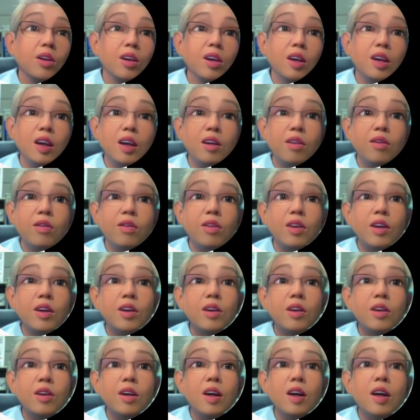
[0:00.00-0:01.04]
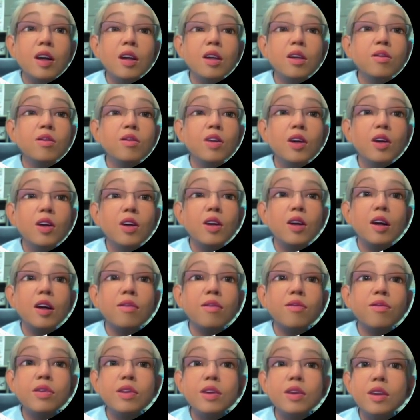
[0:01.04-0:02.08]
うにモデルも
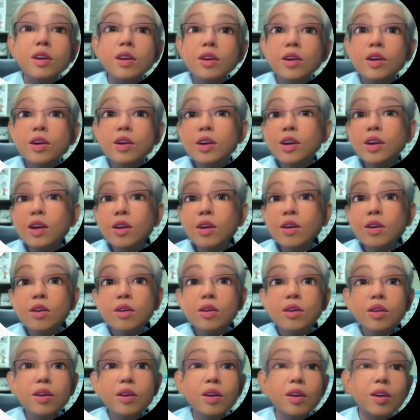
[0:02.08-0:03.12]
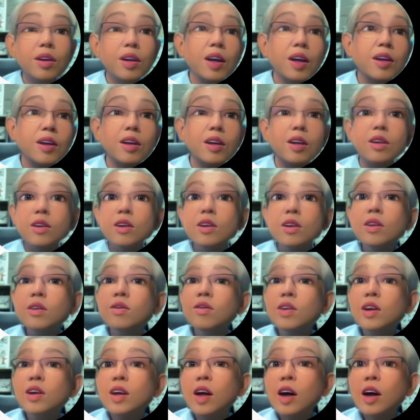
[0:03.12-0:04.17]
アップロードしておくと出せる
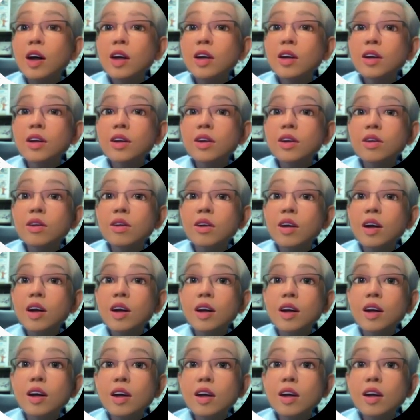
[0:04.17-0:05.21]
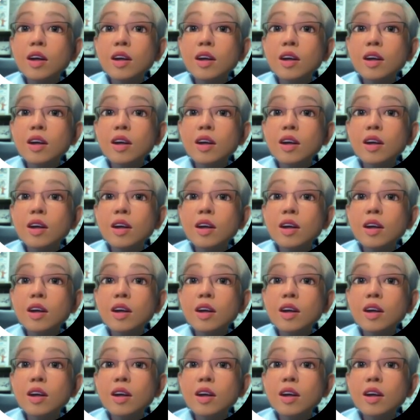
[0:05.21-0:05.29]
みたいですね。